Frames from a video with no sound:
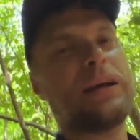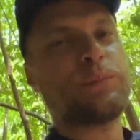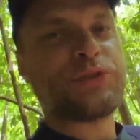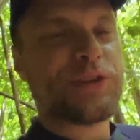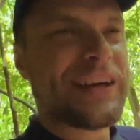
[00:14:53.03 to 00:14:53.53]

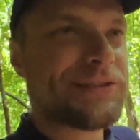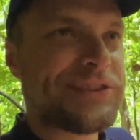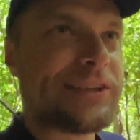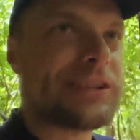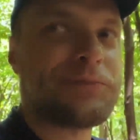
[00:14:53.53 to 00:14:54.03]
Przy okazji
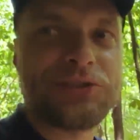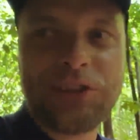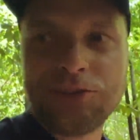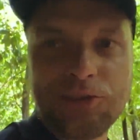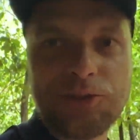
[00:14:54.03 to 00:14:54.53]
takiej
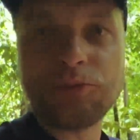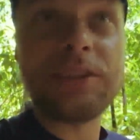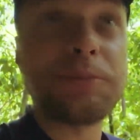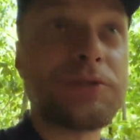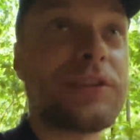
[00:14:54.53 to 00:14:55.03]
wycieczki
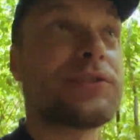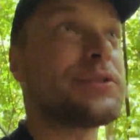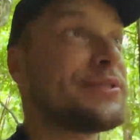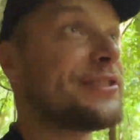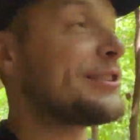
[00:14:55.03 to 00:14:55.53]
tutaj można
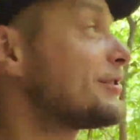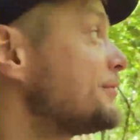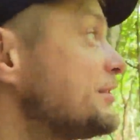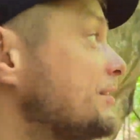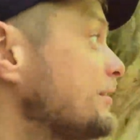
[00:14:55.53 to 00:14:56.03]
się
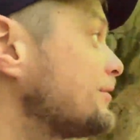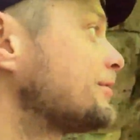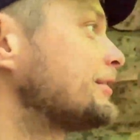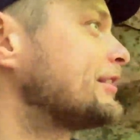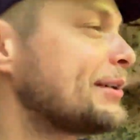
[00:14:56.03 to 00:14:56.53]
zastanowić
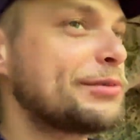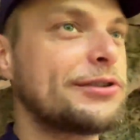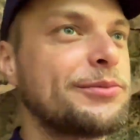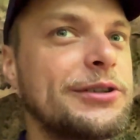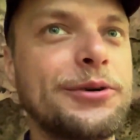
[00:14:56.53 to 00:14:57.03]
też, jakby
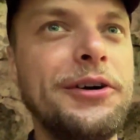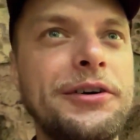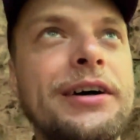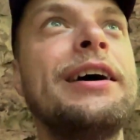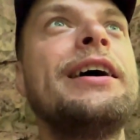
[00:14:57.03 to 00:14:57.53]
to było,
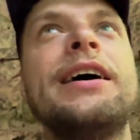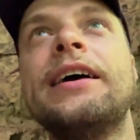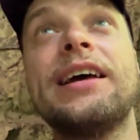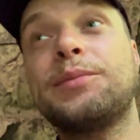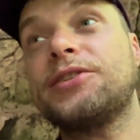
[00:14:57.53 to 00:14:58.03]

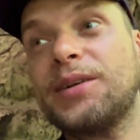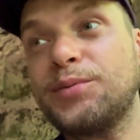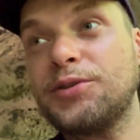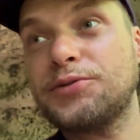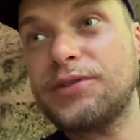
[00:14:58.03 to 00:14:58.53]
jakby trzeba
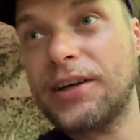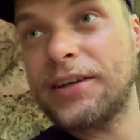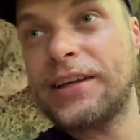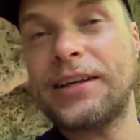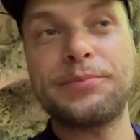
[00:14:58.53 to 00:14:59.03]
było
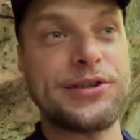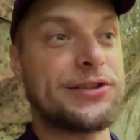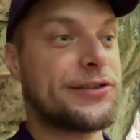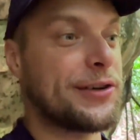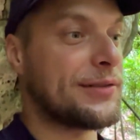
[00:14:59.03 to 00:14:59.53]
tutaj
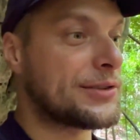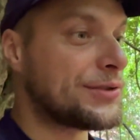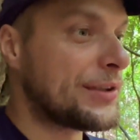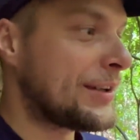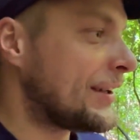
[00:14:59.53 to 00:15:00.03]
przenocować.